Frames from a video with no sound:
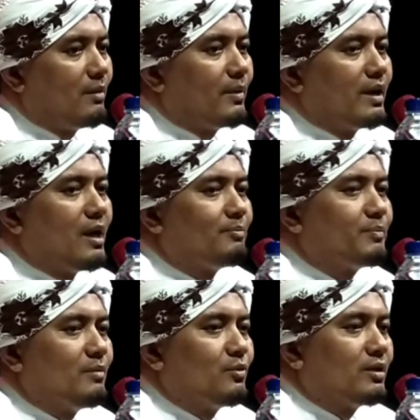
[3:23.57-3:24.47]
apa
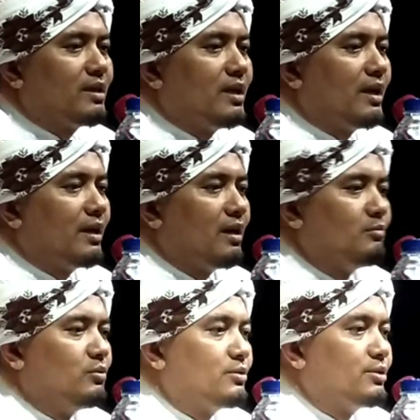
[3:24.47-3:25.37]
apa mun kiai
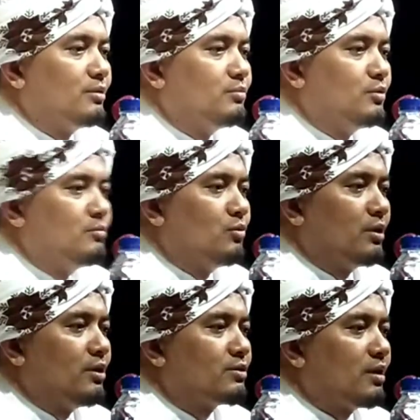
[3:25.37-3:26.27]
Abu Dhabu
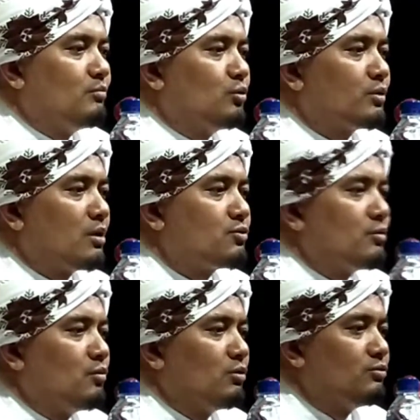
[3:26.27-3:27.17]
mulai disambutan
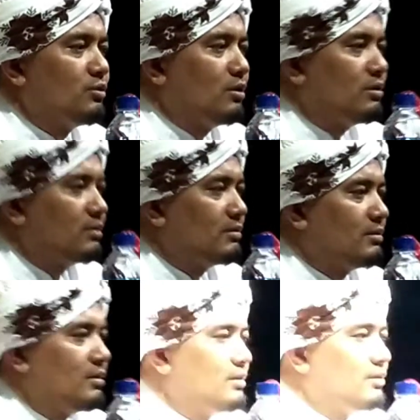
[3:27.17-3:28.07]
simuljoh
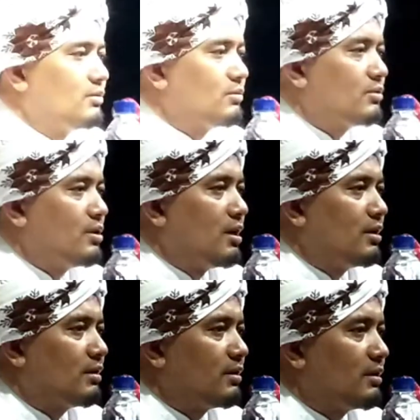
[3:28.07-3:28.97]

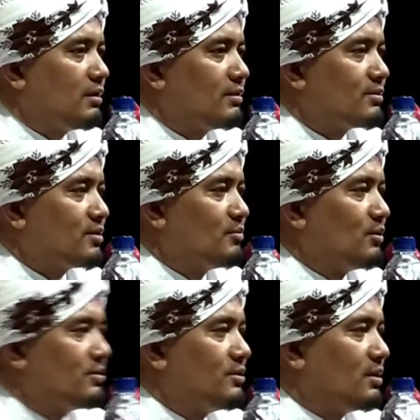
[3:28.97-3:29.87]
kiai ria
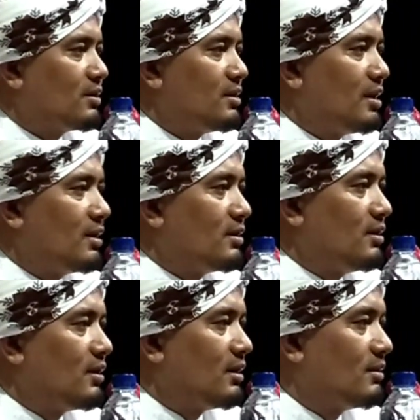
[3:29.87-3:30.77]
simuljoh kiai
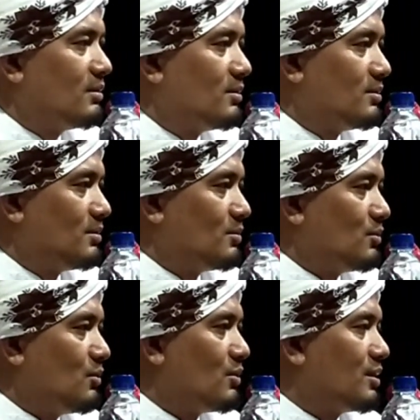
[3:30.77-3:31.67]
ria
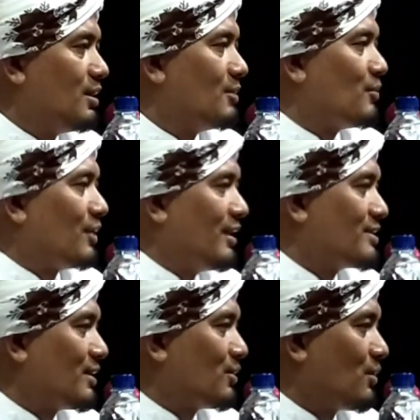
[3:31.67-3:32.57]
ungke boleh
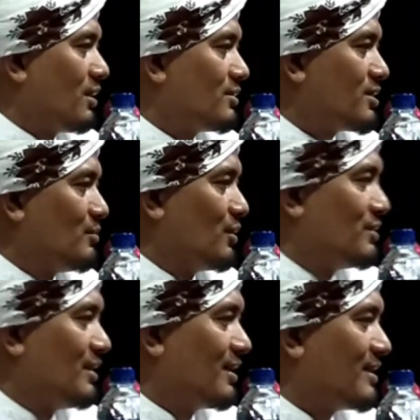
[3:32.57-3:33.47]
aset si
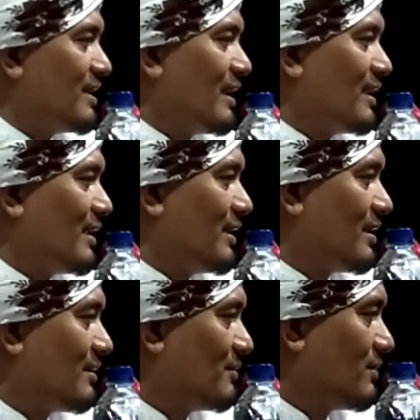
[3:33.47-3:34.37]
simuljoh kiai
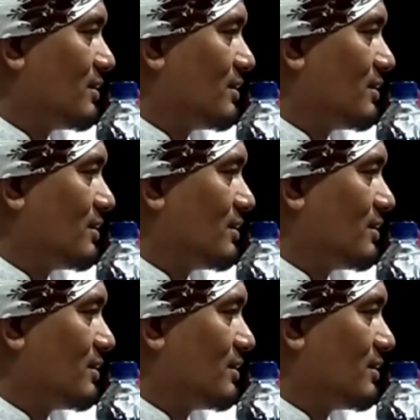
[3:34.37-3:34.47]
ria